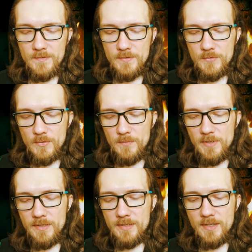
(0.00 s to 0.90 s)
что
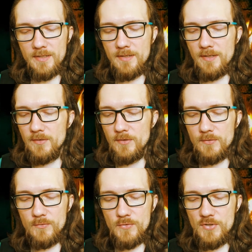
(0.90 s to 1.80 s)
мне никогда не
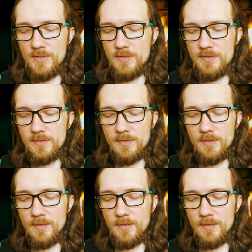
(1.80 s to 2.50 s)
научиться.